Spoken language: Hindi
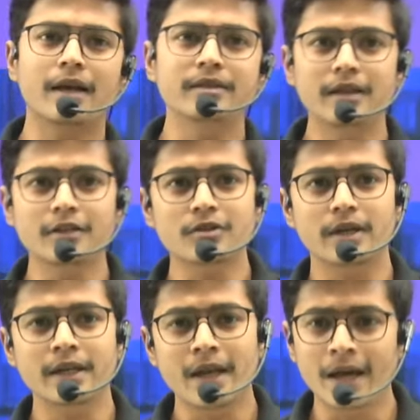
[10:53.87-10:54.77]
अंदर जो
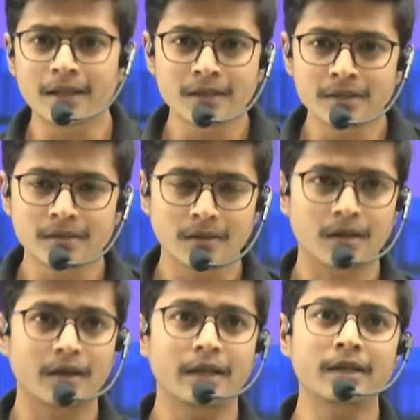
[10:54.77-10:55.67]
inherent
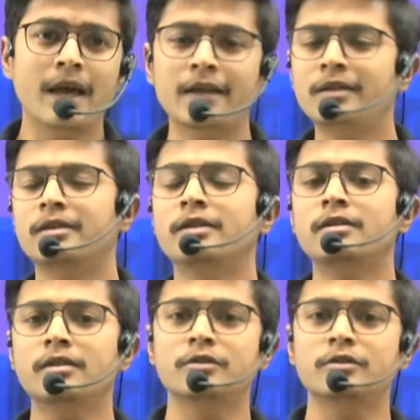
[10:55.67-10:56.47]
uh, inherent